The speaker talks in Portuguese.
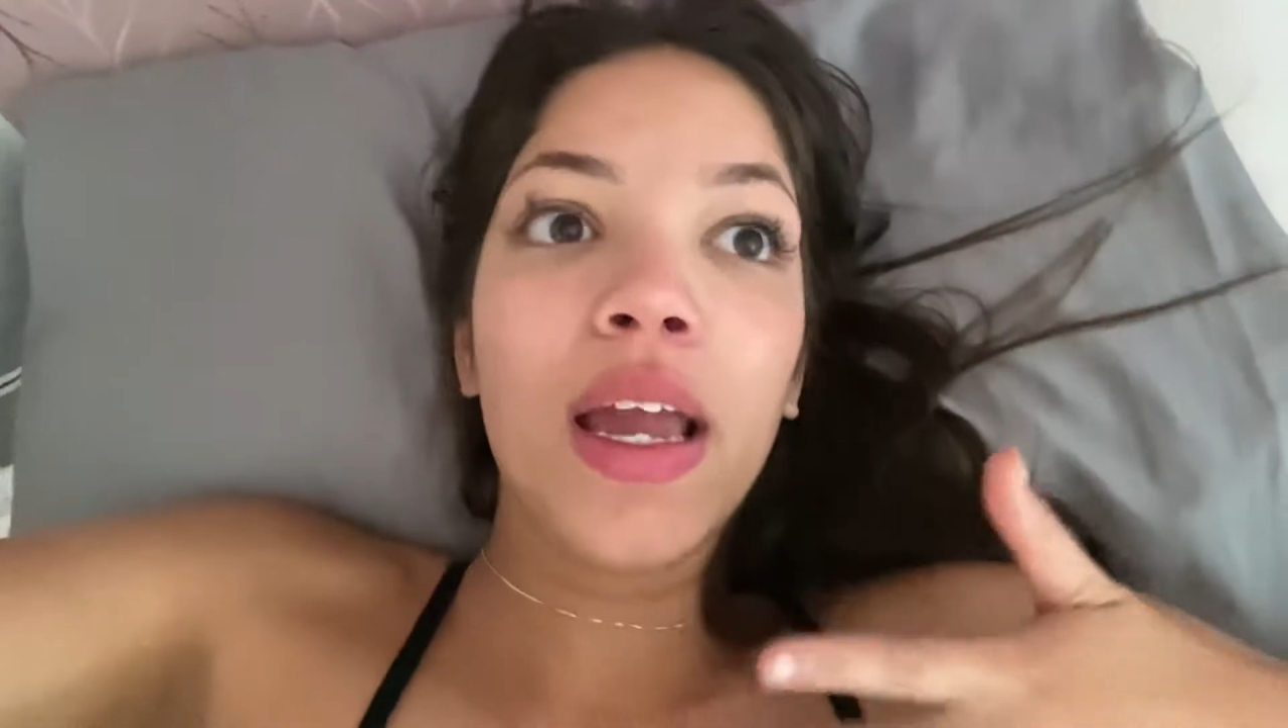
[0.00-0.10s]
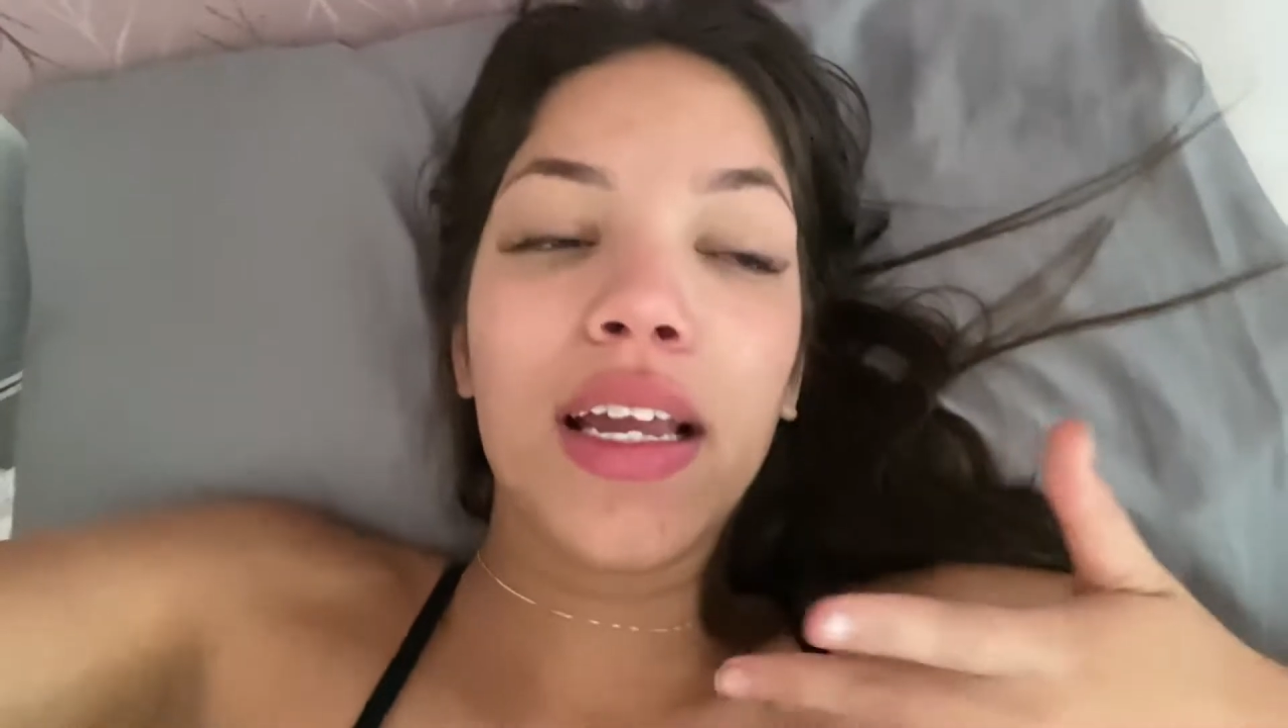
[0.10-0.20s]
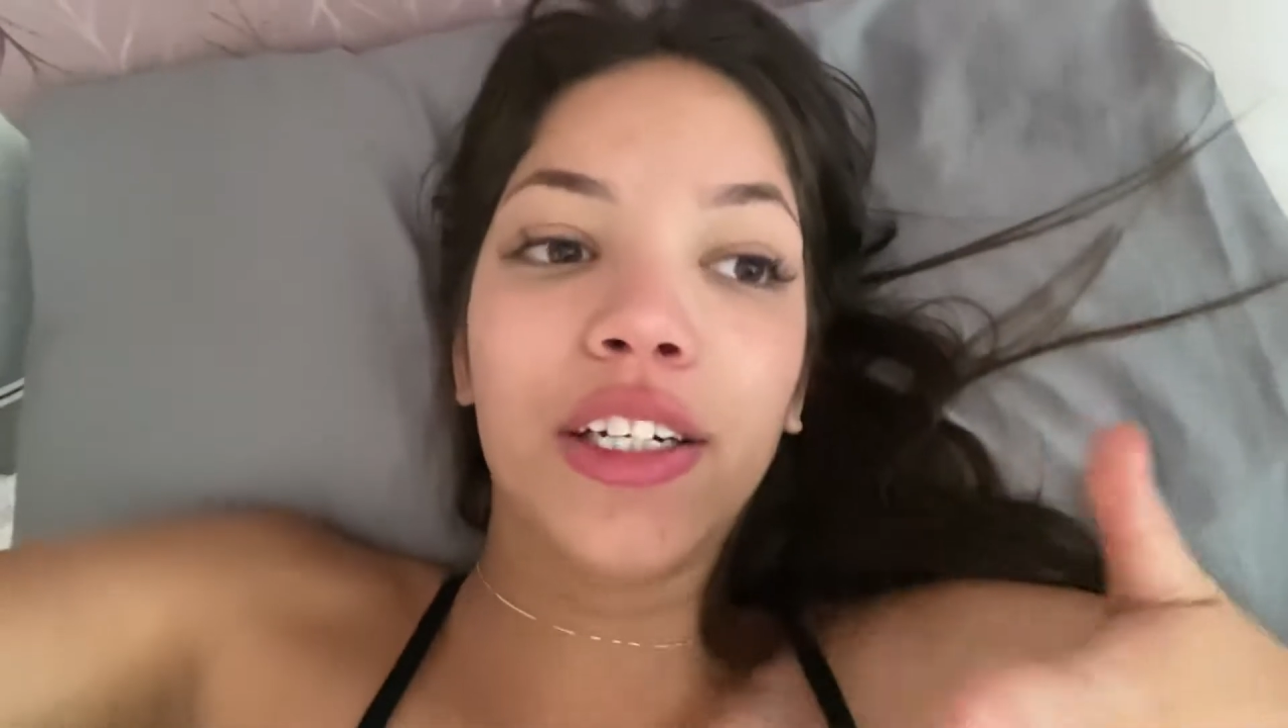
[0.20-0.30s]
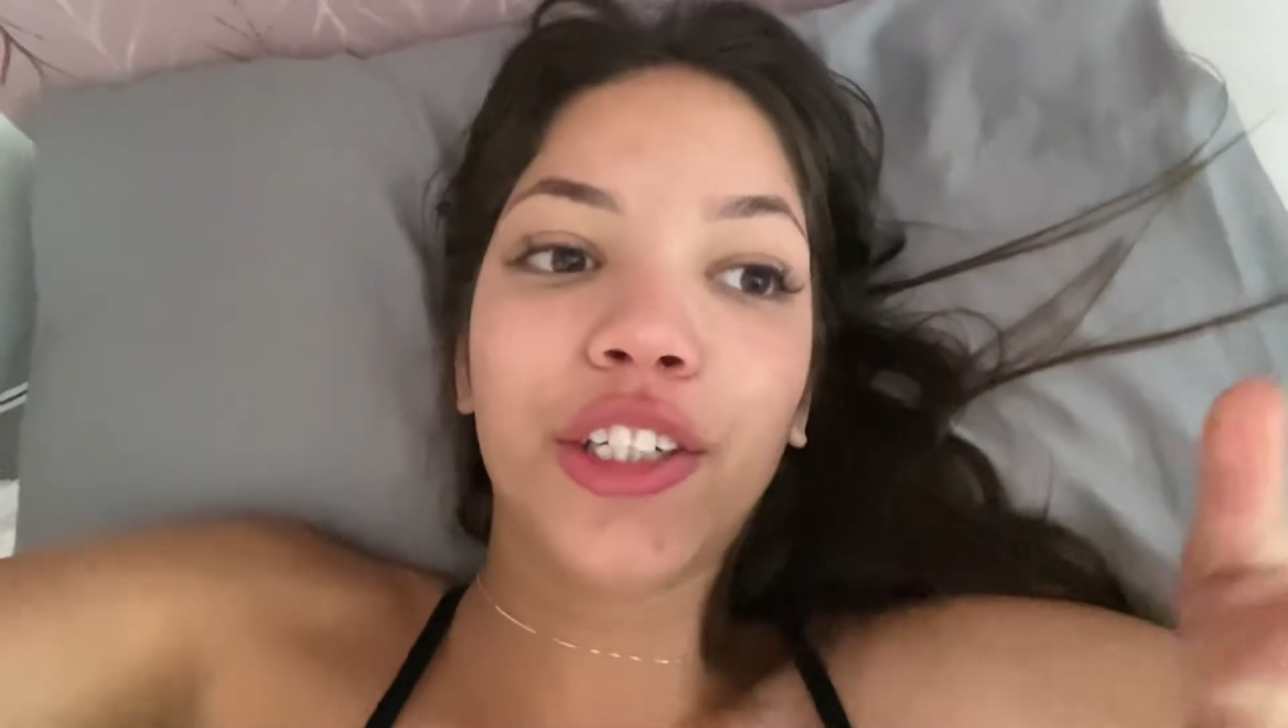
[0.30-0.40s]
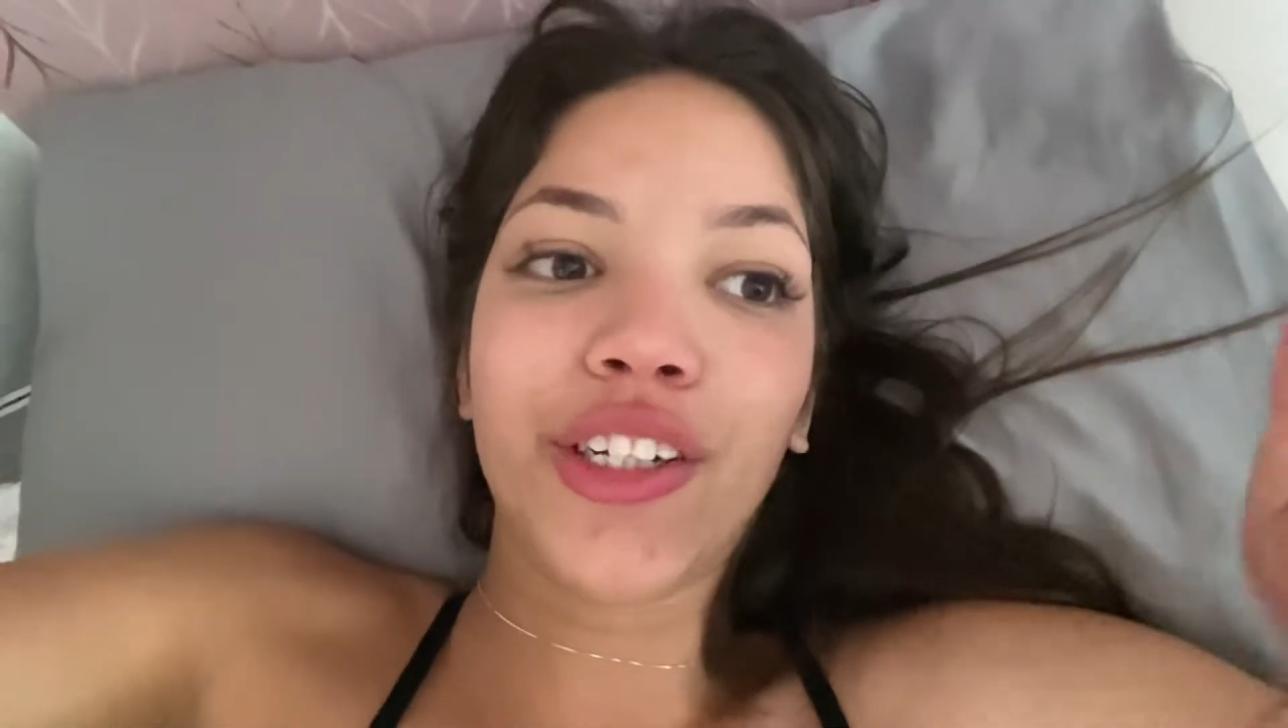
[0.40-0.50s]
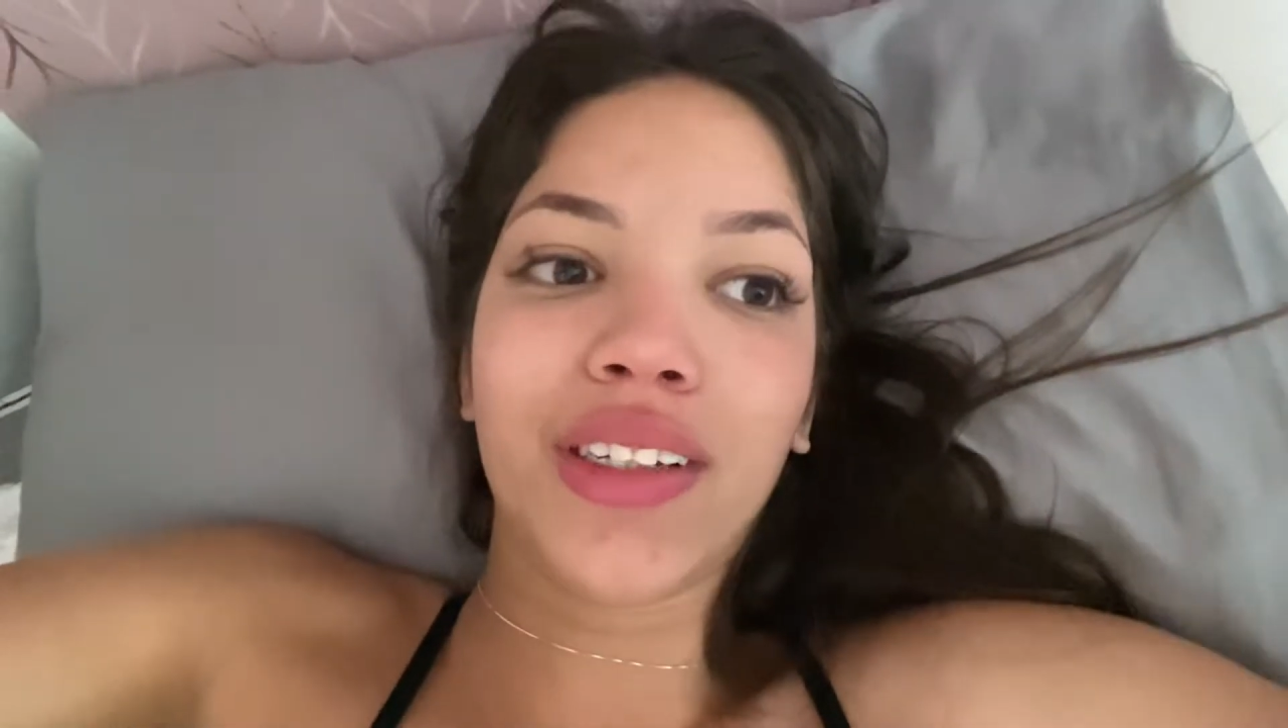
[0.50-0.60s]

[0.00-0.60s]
E a gente